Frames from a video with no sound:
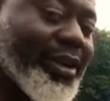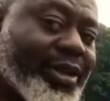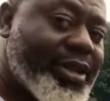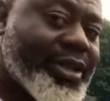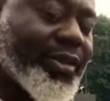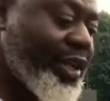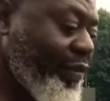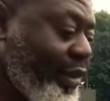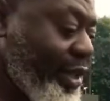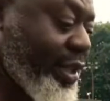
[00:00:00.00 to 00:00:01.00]
Euh, si on
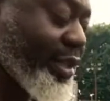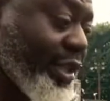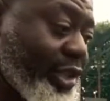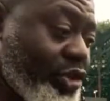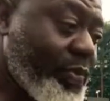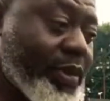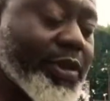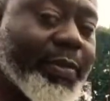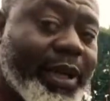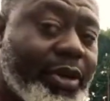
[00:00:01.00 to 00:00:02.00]
avait été sage, je ne
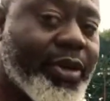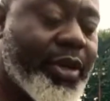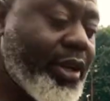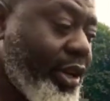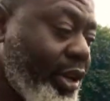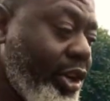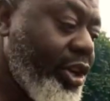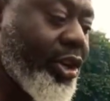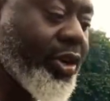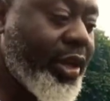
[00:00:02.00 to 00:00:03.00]
pense pas
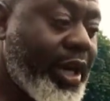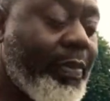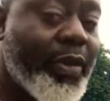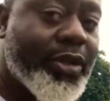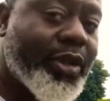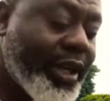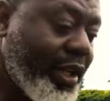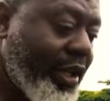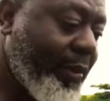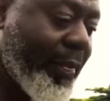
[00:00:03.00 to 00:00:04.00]
que, Apple serait né.